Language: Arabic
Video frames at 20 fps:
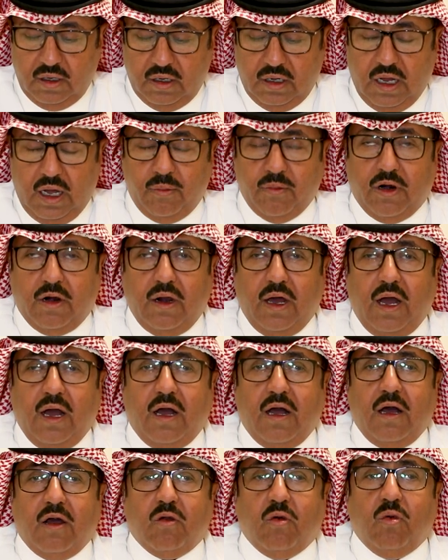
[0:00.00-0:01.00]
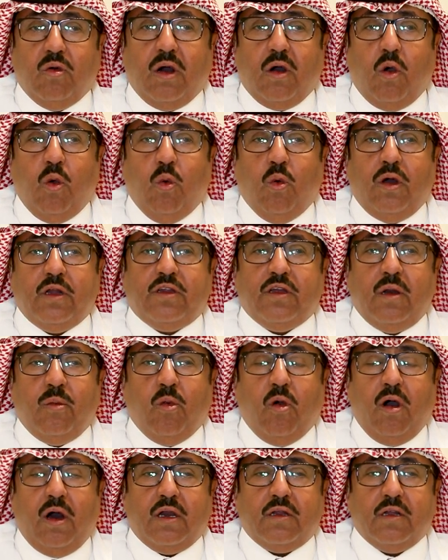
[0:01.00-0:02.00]
الامر الاخر هو قوه
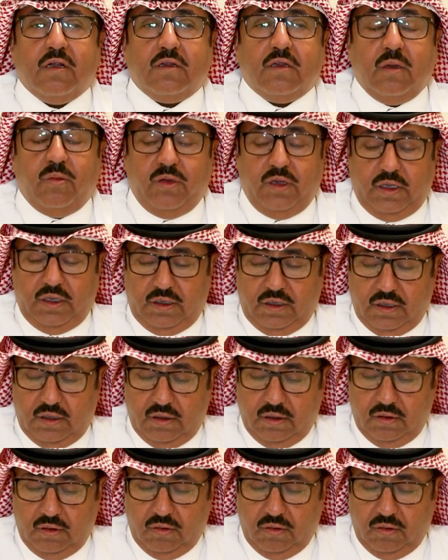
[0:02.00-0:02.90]
الموارد الطبيعيه